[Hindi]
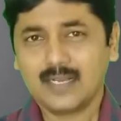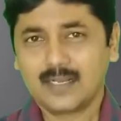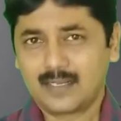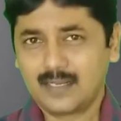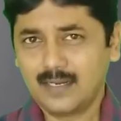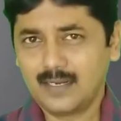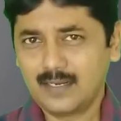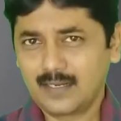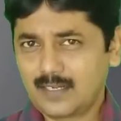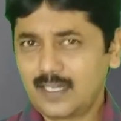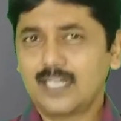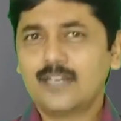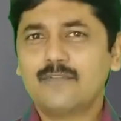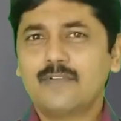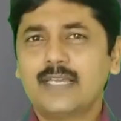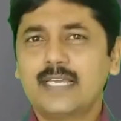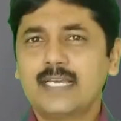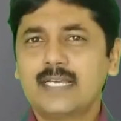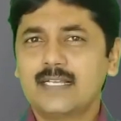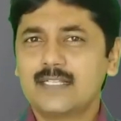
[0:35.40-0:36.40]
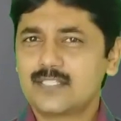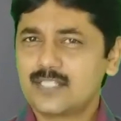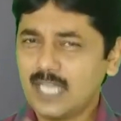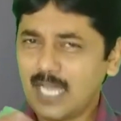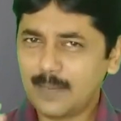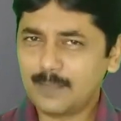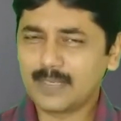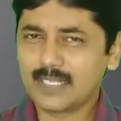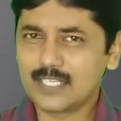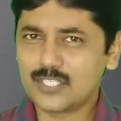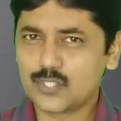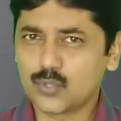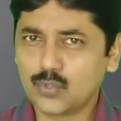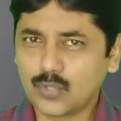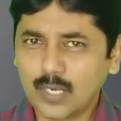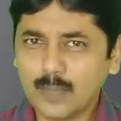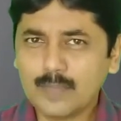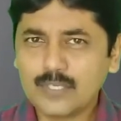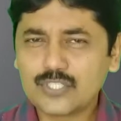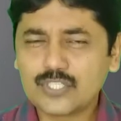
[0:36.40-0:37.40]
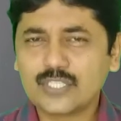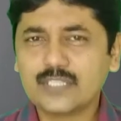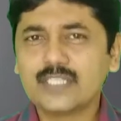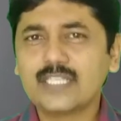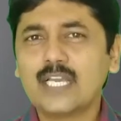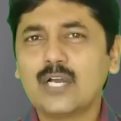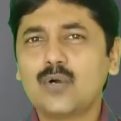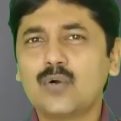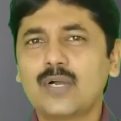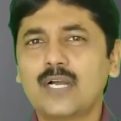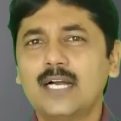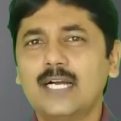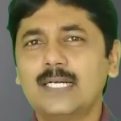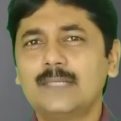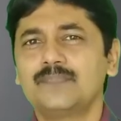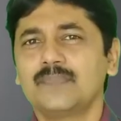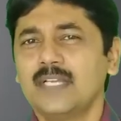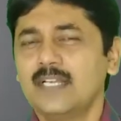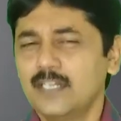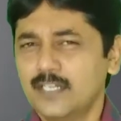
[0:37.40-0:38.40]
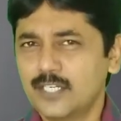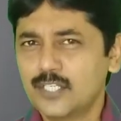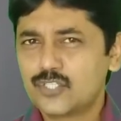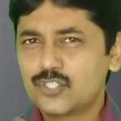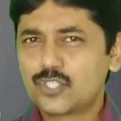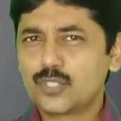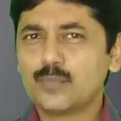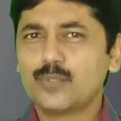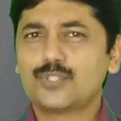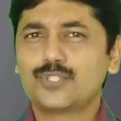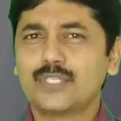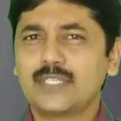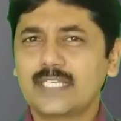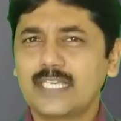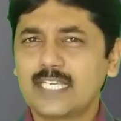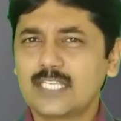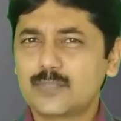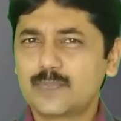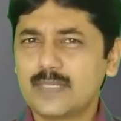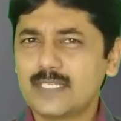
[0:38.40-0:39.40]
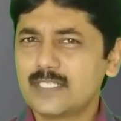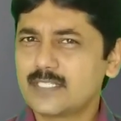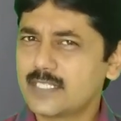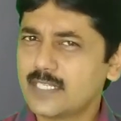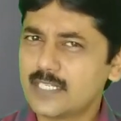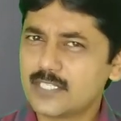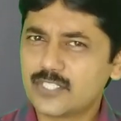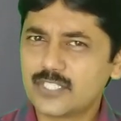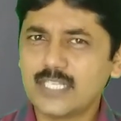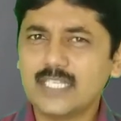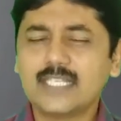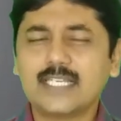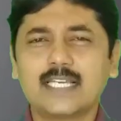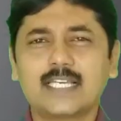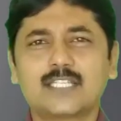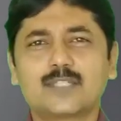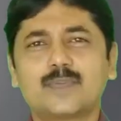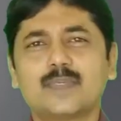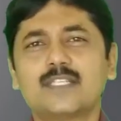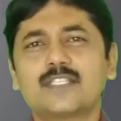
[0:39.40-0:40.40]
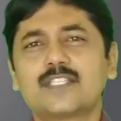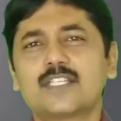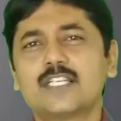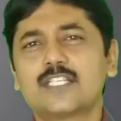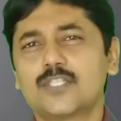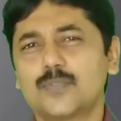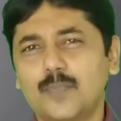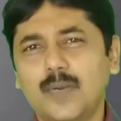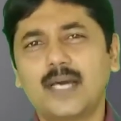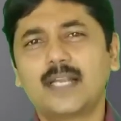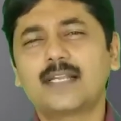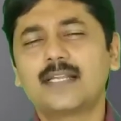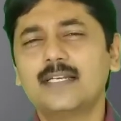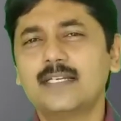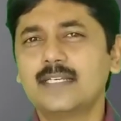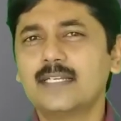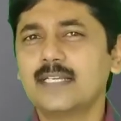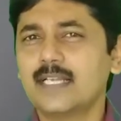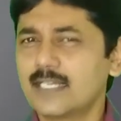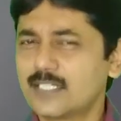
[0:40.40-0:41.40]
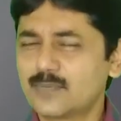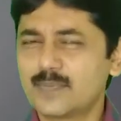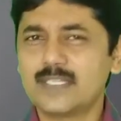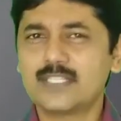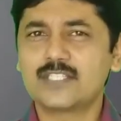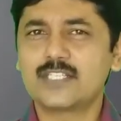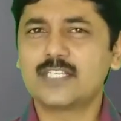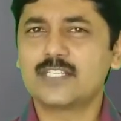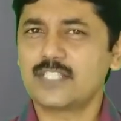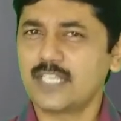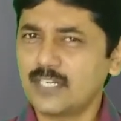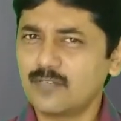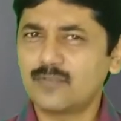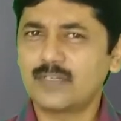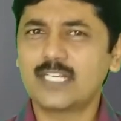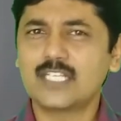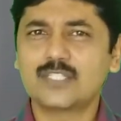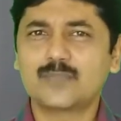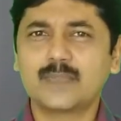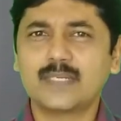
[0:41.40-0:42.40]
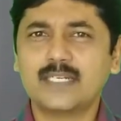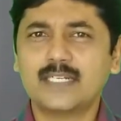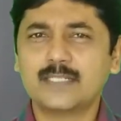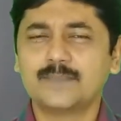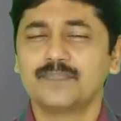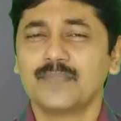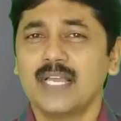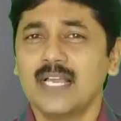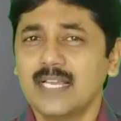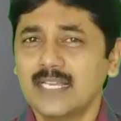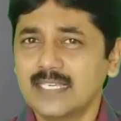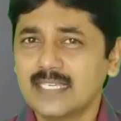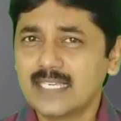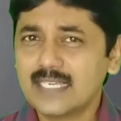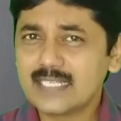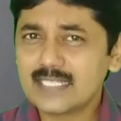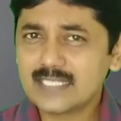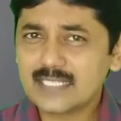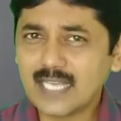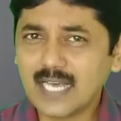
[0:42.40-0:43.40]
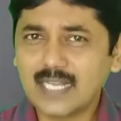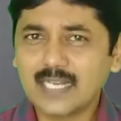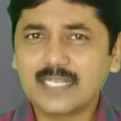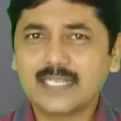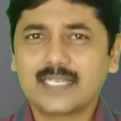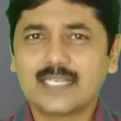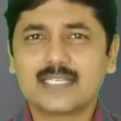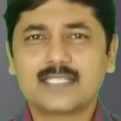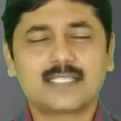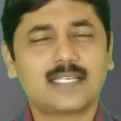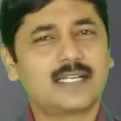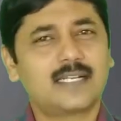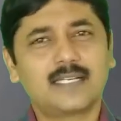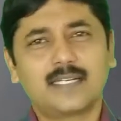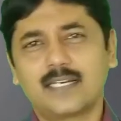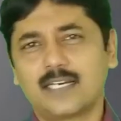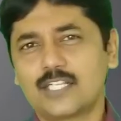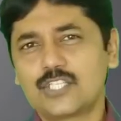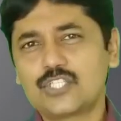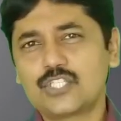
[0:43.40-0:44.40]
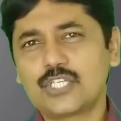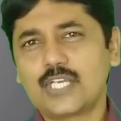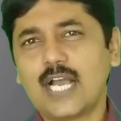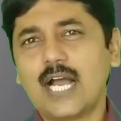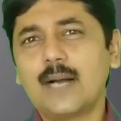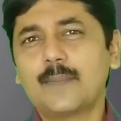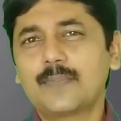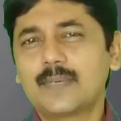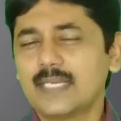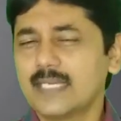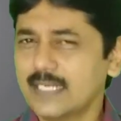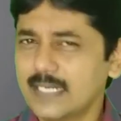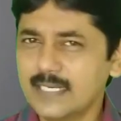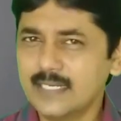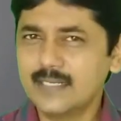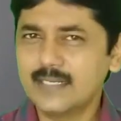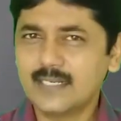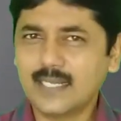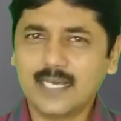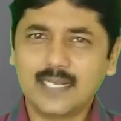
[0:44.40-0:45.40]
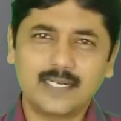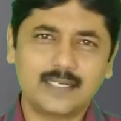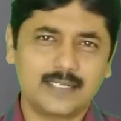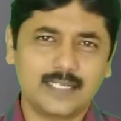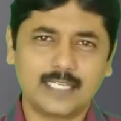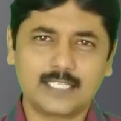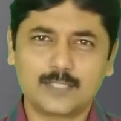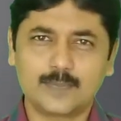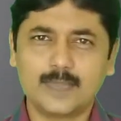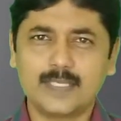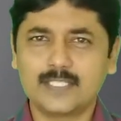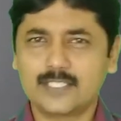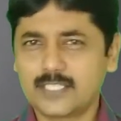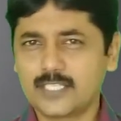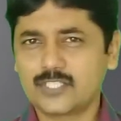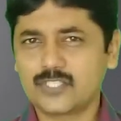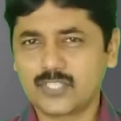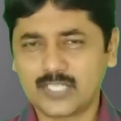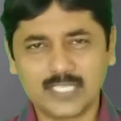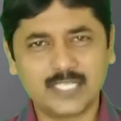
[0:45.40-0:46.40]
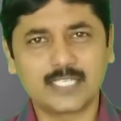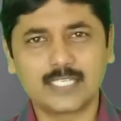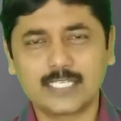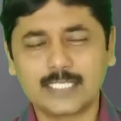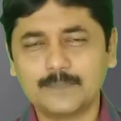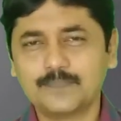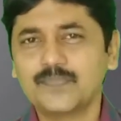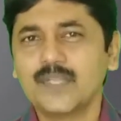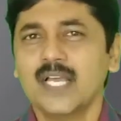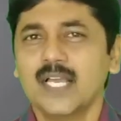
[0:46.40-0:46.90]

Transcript: कन्वेयंस आपने किसी को कमीशन दिया होगा डिस्ट्रीब्यूशन के एक्सपेंसेस सेलिंग एक्सपेंसेस मार्केटिंग एक्सपेंसेस एडवर्टाइजमेंट ये सारे के सारे खर्चे आपके इनडायरेक्ट एक्सपेंसेस रहेंगे